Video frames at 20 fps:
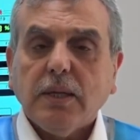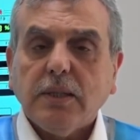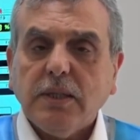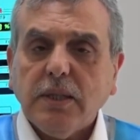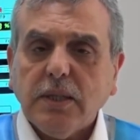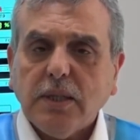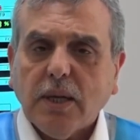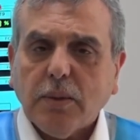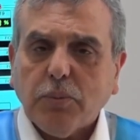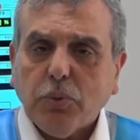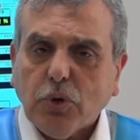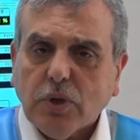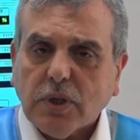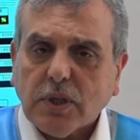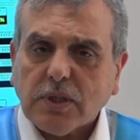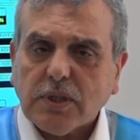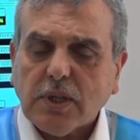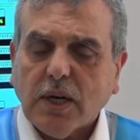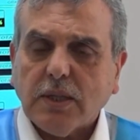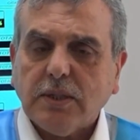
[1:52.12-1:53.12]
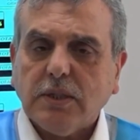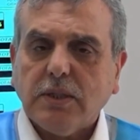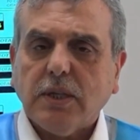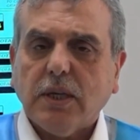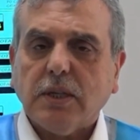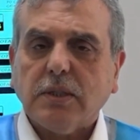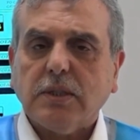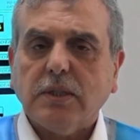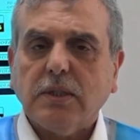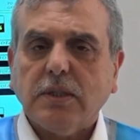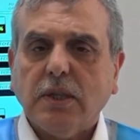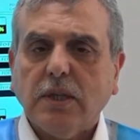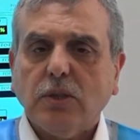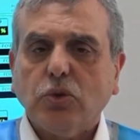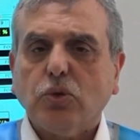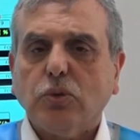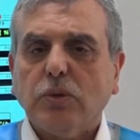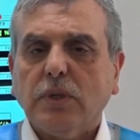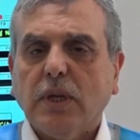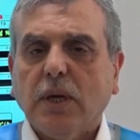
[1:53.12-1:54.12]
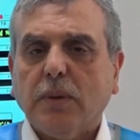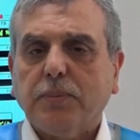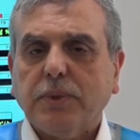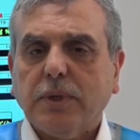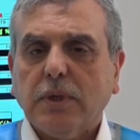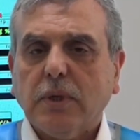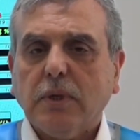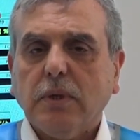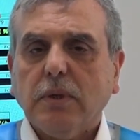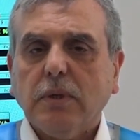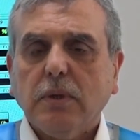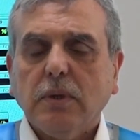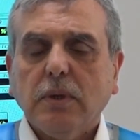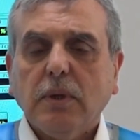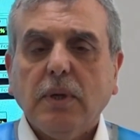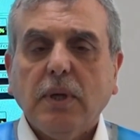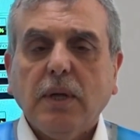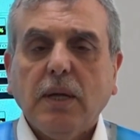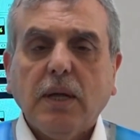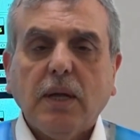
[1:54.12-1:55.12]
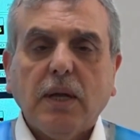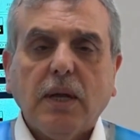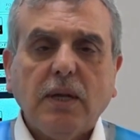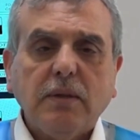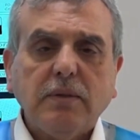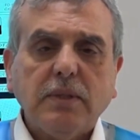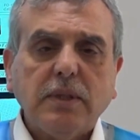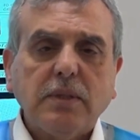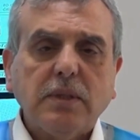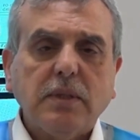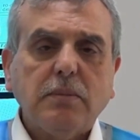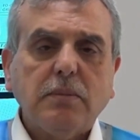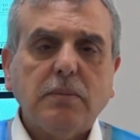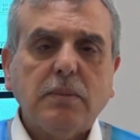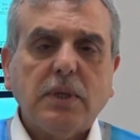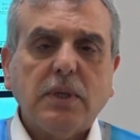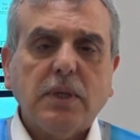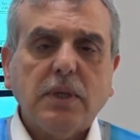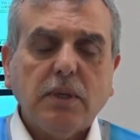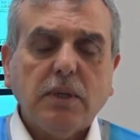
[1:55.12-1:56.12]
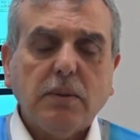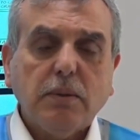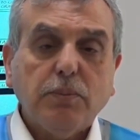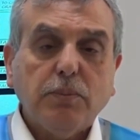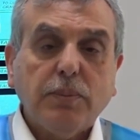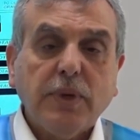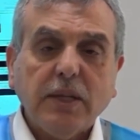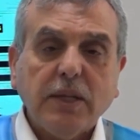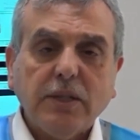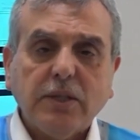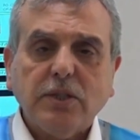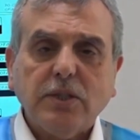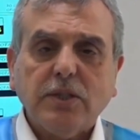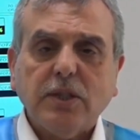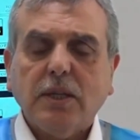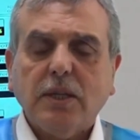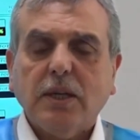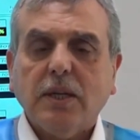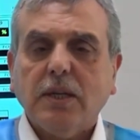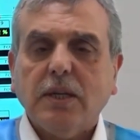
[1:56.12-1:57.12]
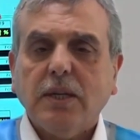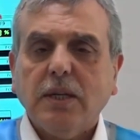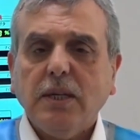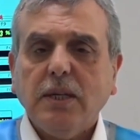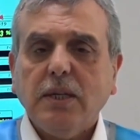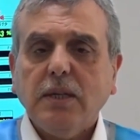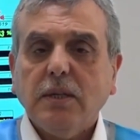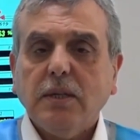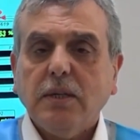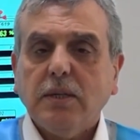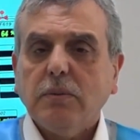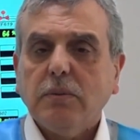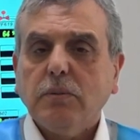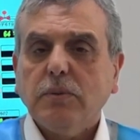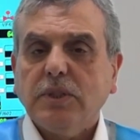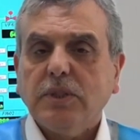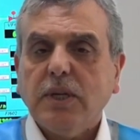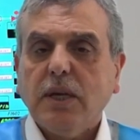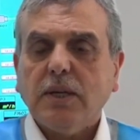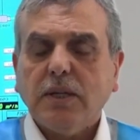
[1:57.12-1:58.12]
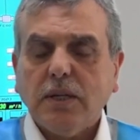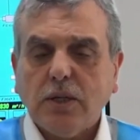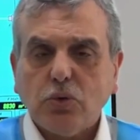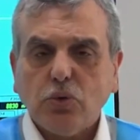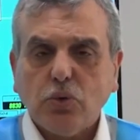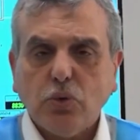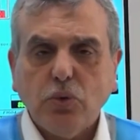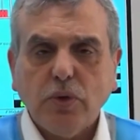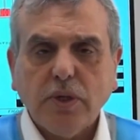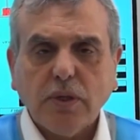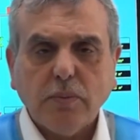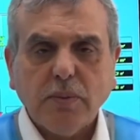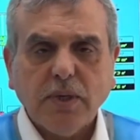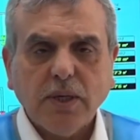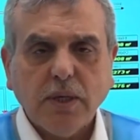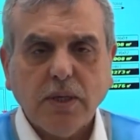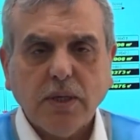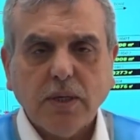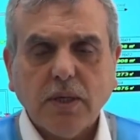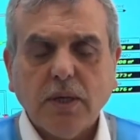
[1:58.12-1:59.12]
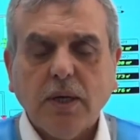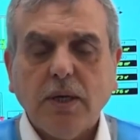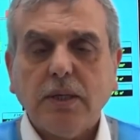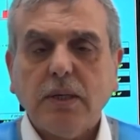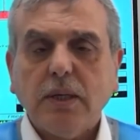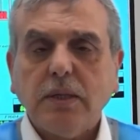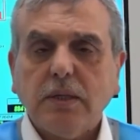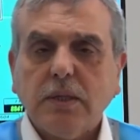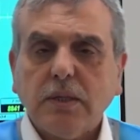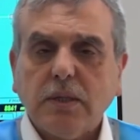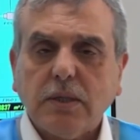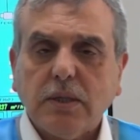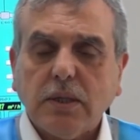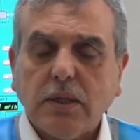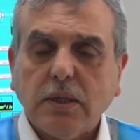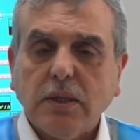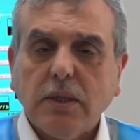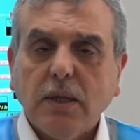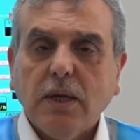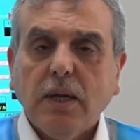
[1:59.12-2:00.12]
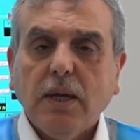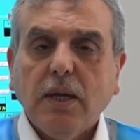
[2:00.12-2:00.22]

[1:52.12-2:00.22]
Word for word: Yine bu 40 saat içerisinde şunu yaptık. Efendim pet şişelerle şehre su vermeye gayret ettik.